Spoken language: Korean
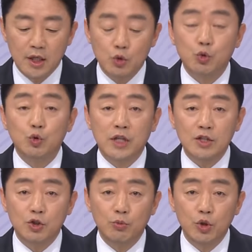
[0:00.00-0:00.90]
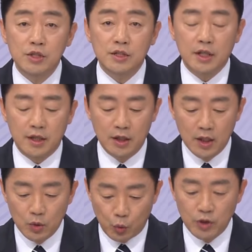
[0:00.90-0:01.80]
주 4.5일제
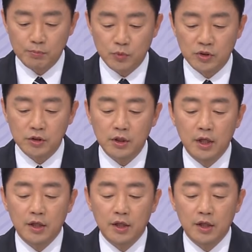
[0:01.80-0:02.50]
도입 등